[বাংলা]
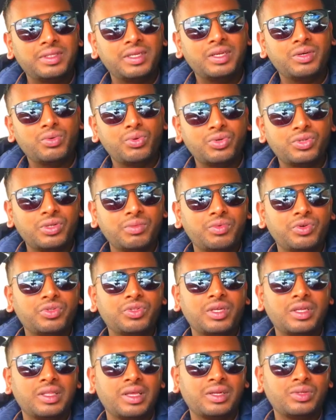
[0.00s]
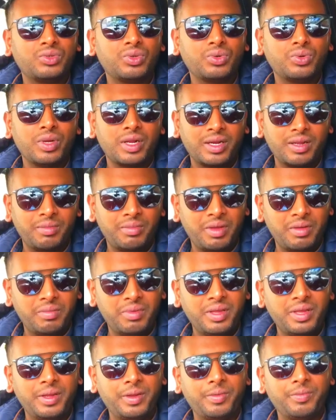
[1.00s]
আমাদের এই কোর্সে ভর্তি হয়ে তার ছোট একটা
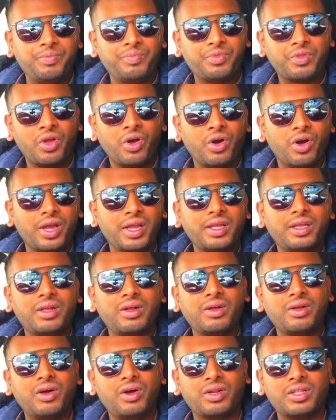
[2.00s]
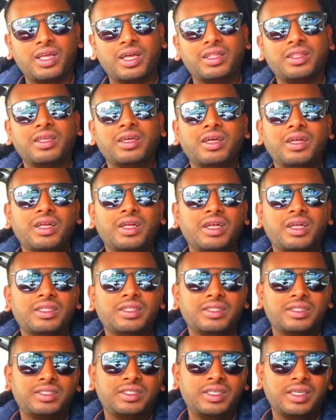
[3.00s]
বেবি হয় অর্থাৎ
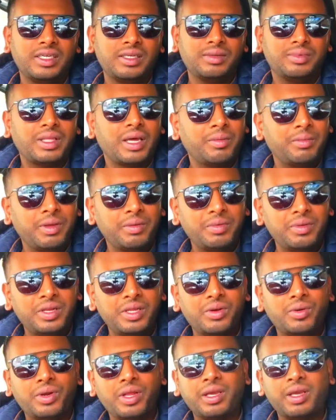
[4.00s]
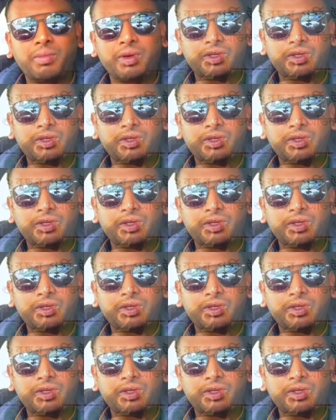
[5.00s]
সে তার বেবি নিয়ে অনেক